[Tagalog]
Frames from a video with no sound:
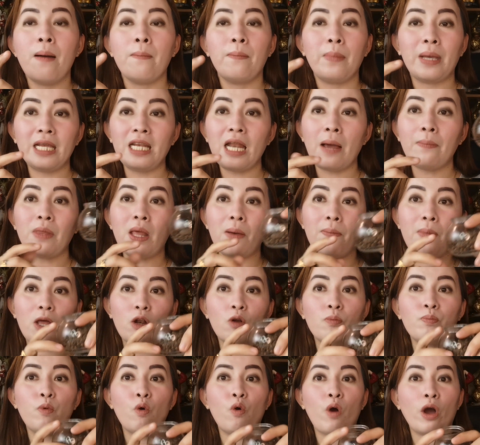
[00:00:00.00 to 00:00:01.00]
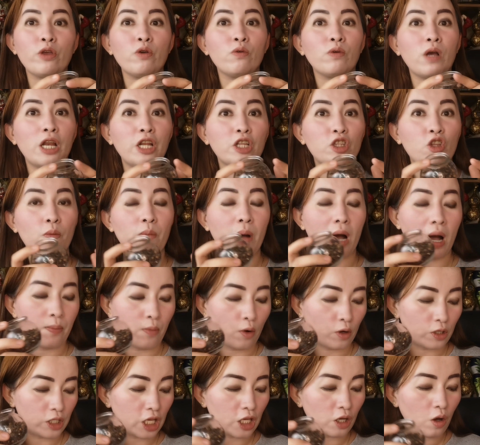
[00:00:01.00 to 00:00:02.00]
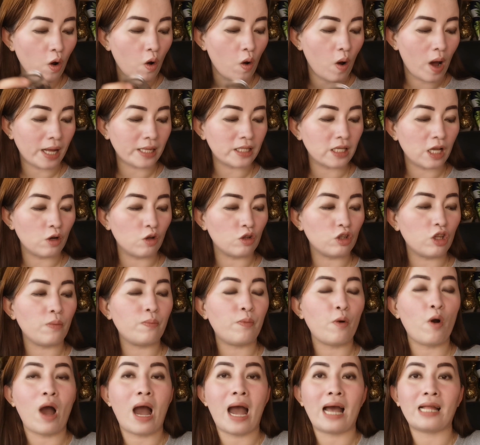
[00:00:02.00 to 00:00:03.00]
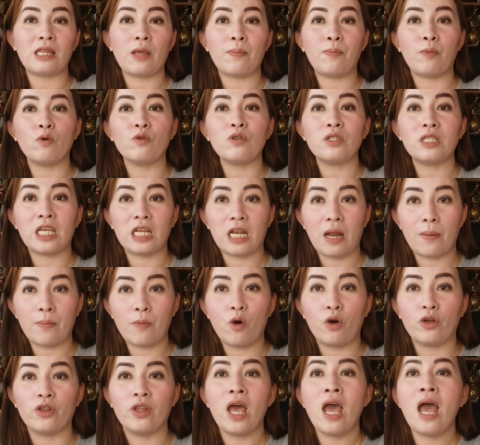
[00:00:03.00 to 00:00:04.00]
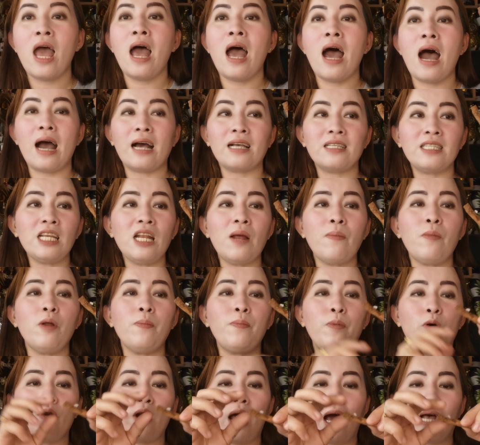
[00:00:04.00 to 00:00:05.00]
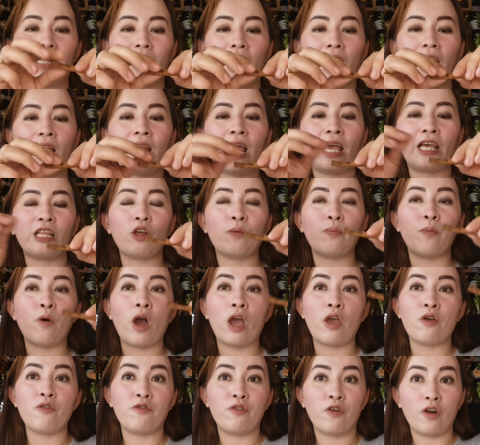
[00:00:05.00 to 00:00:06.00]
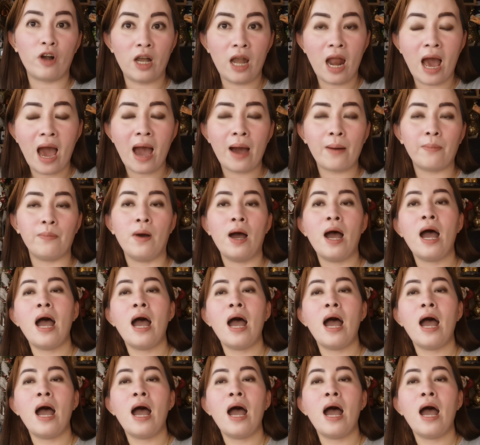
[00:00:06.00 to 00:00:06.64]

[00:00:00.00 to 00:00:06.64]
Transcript: Mainam na meron po kayong ganito mga bossing ko. At ganun din po ang ati pong cinnamon. Ang cinnamon po natin, ito po ay for love,